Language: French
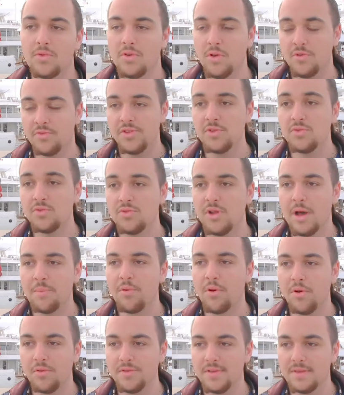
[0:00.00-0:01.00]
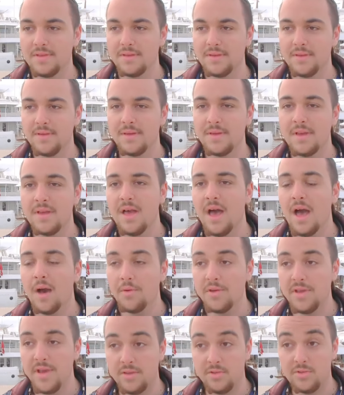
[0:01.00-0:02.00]
Le film mais il y a une part de réalité quand même.
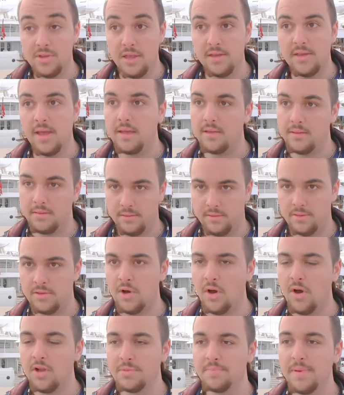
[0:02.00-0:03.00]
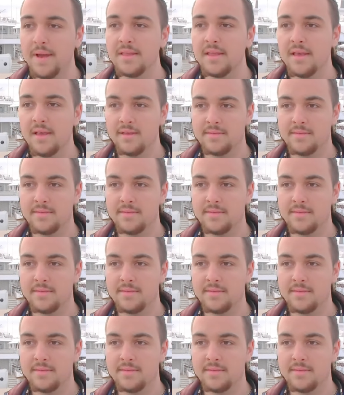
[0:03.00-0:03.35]
Oui, il y a, tout à, il y a une, grande part.